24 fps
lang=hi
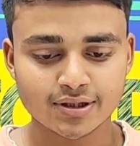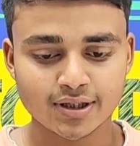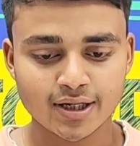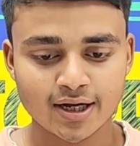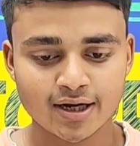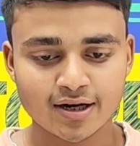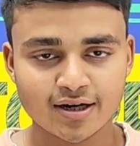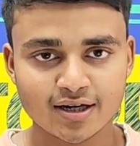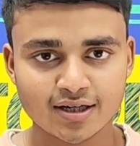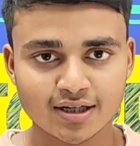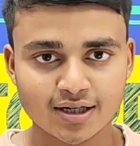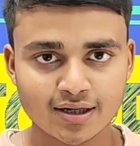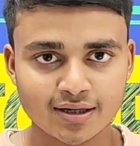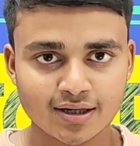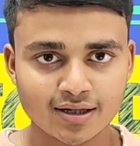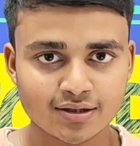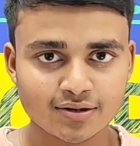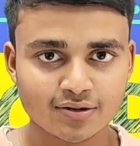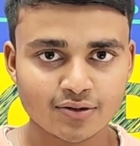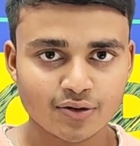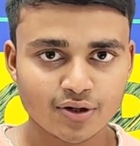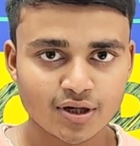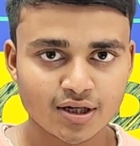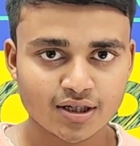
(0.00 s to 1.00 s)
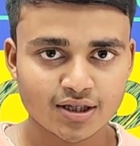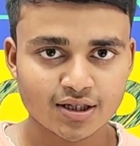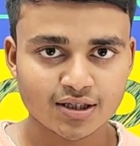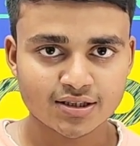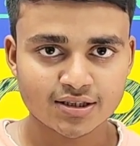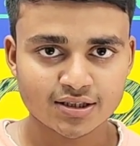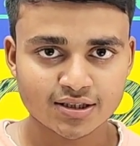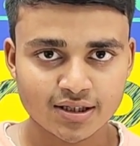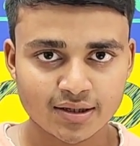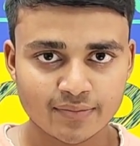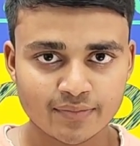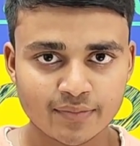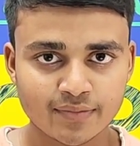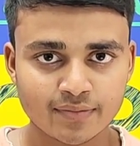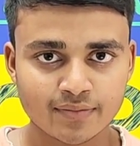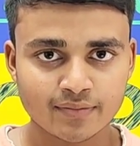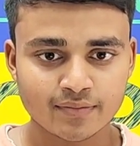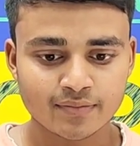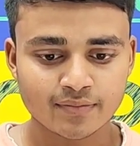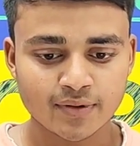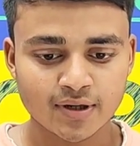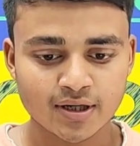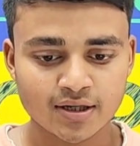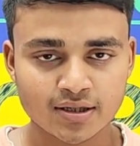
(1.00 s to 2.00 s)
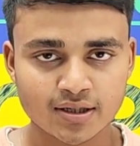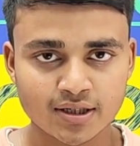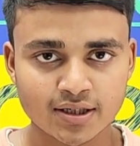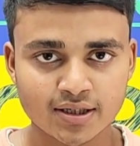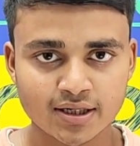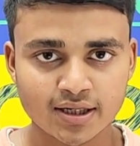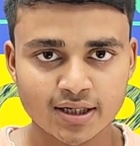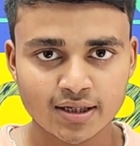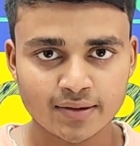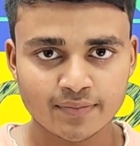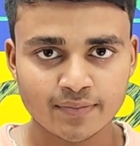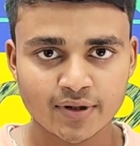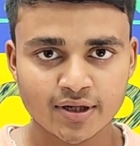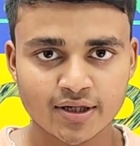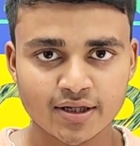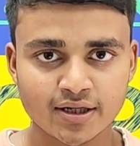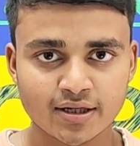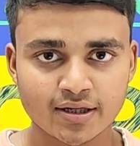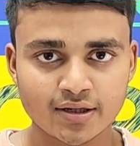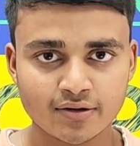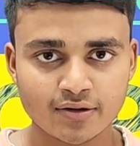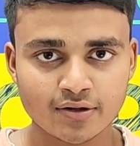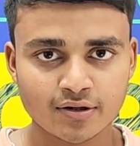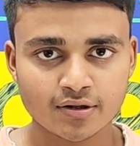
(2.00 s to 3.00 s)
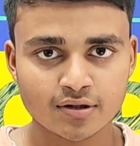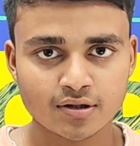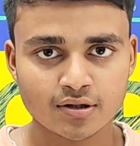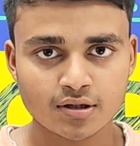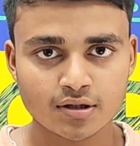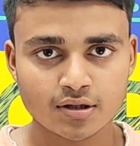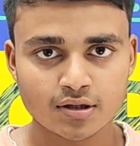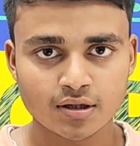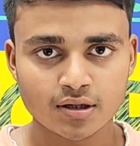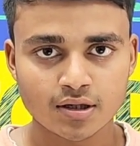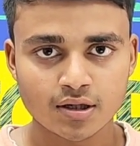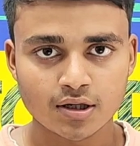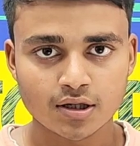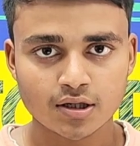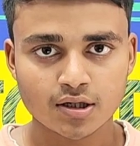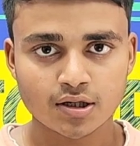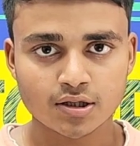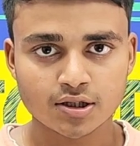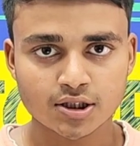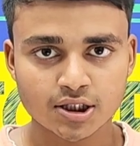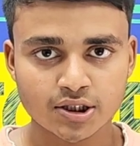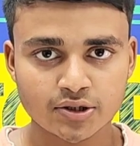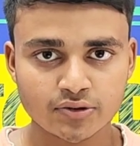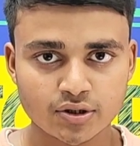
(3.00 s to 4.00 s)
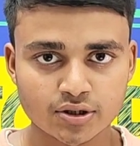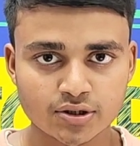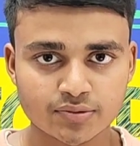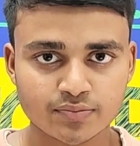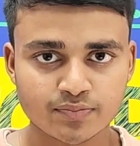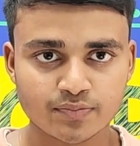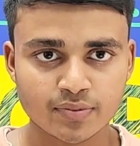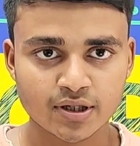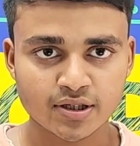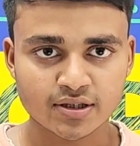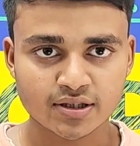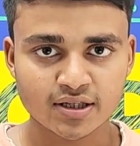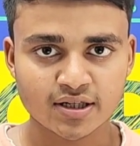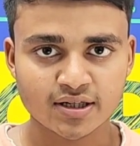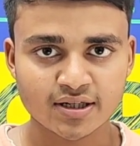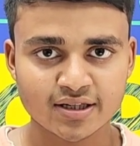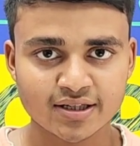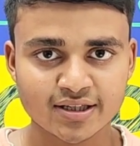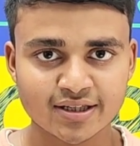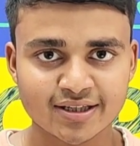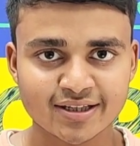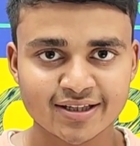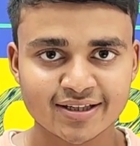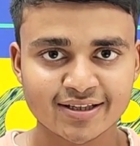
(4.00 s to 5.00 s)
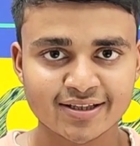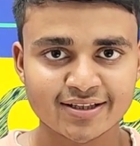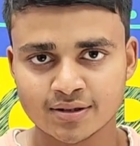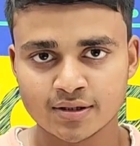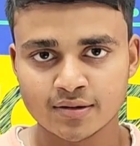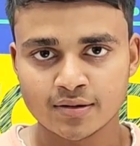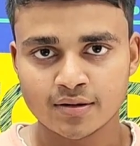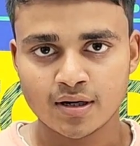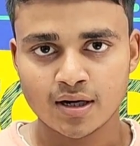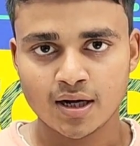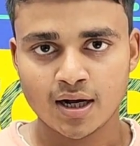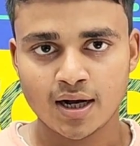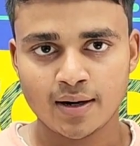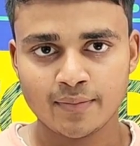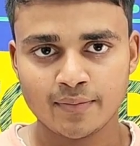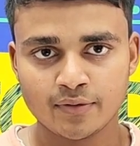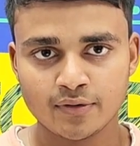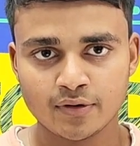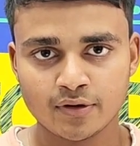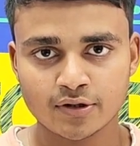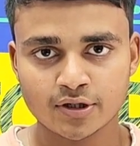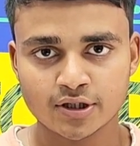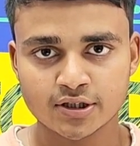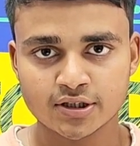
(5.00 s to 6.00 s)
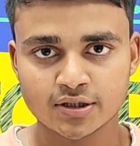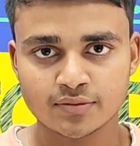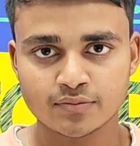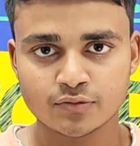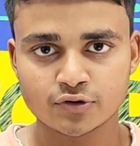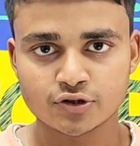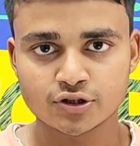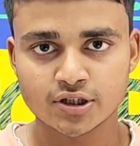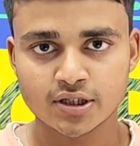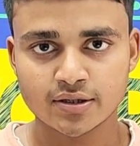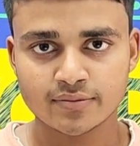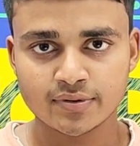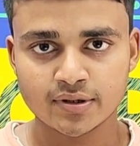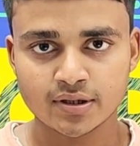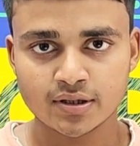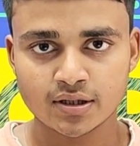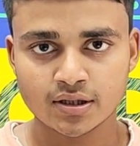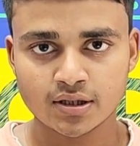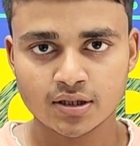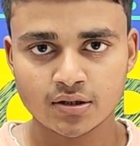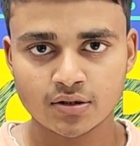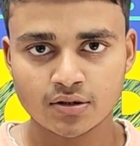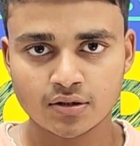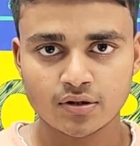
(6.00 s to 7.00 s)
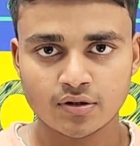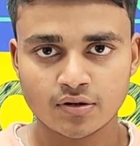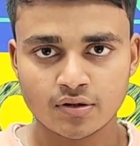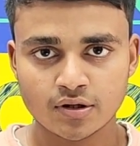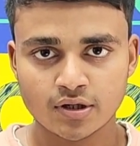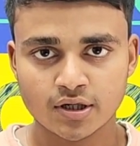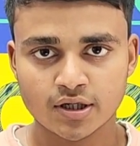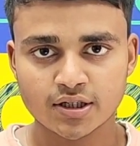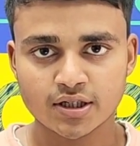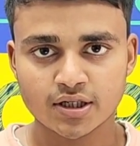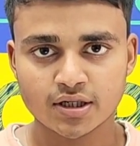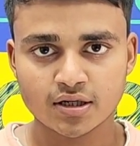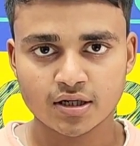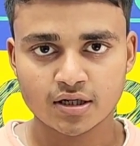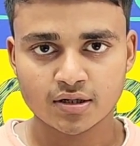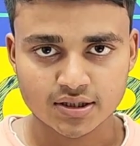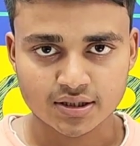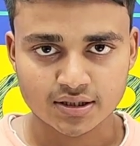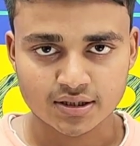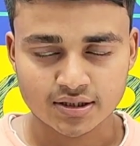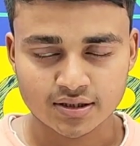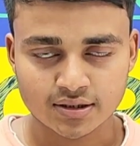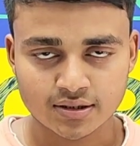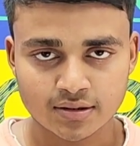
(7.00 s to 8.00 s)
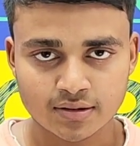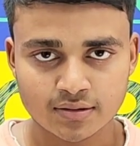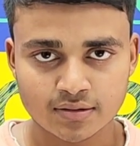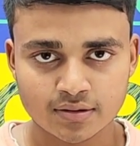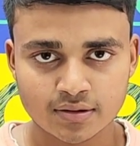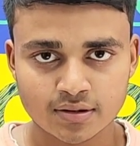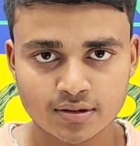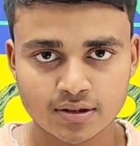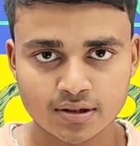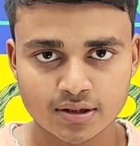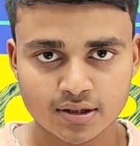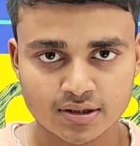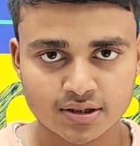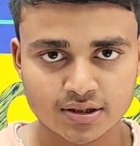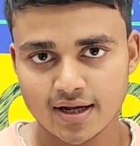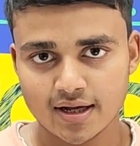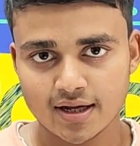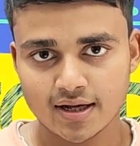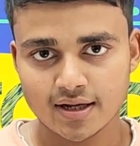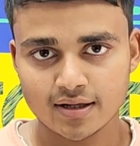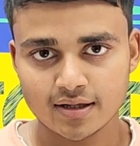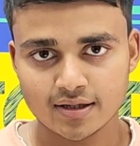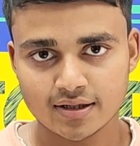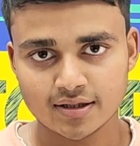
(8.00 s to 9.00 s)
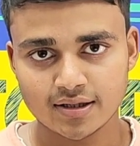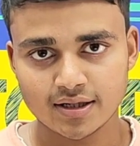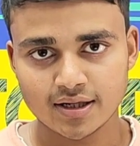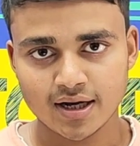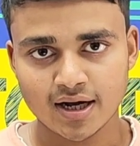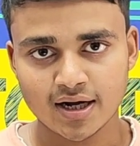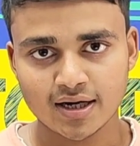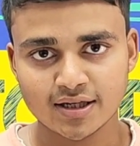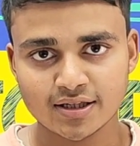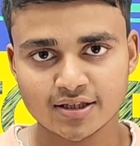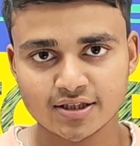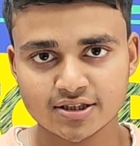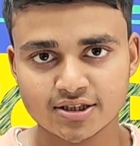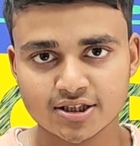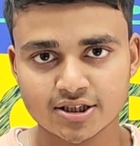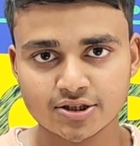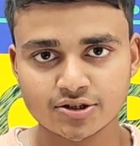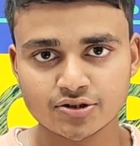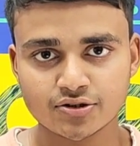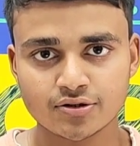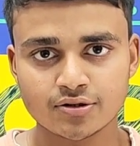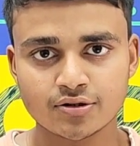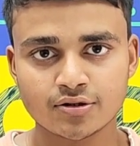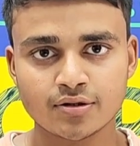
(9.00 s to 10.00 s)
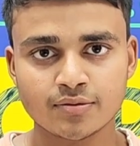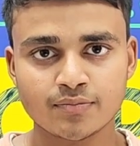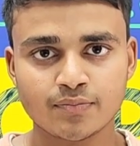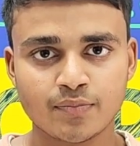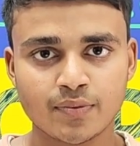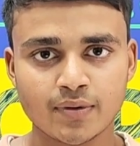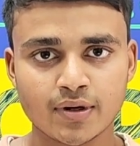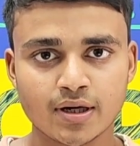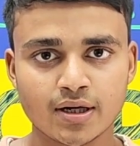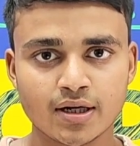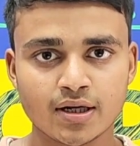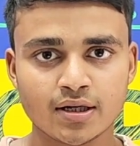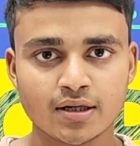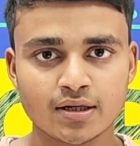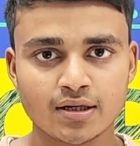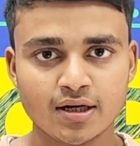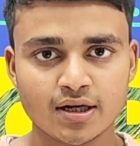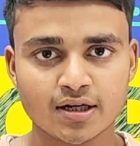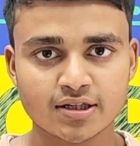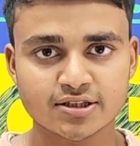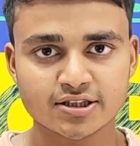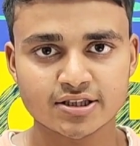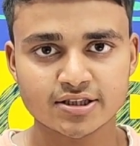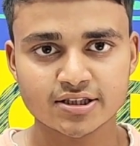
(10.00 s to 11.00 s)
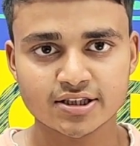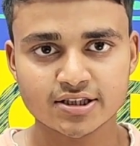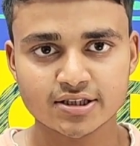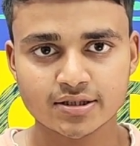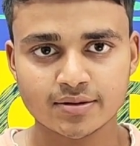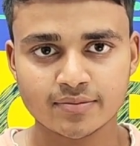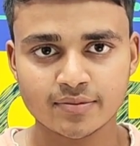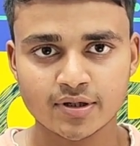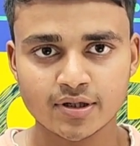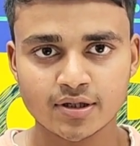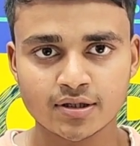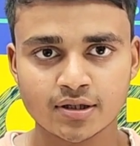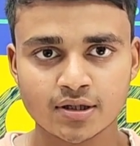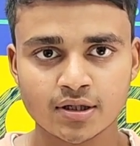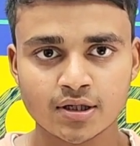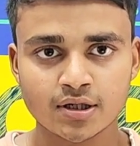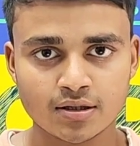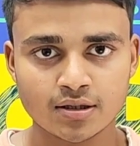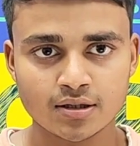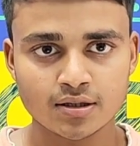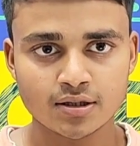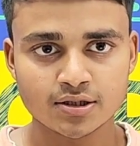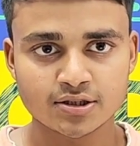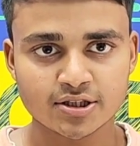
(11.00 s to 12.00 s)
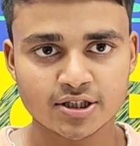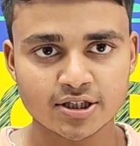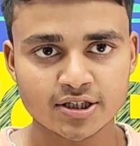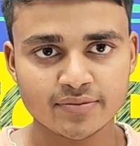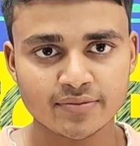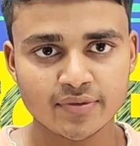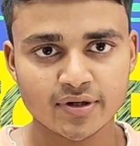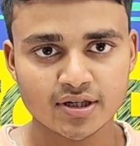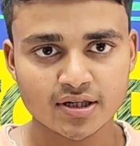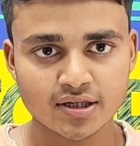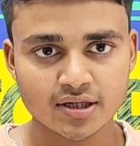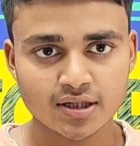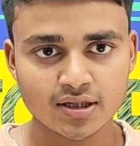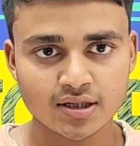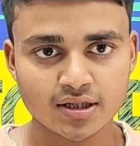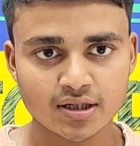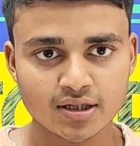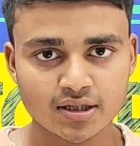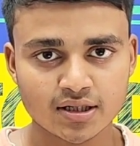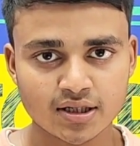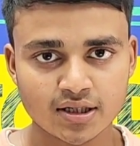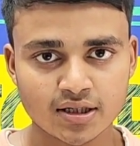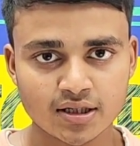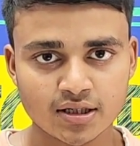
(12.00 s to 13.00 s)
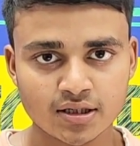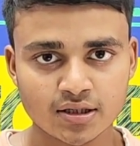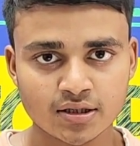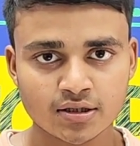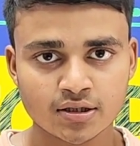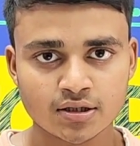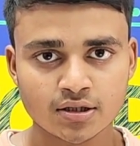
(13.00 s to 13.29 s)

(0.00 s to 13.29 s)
एक घंटा दो घंटा जितना पढ़ रहे डेली पढ़िए और कंटिन्यूस पढ़ते रहिए आप होने से मुझसे भी और हाँ। अधिक अंक प्राप्त कर सकते हैं यहाँ के टीचर जो लेक्चर के समय स्टडी मटेरियल देते हैं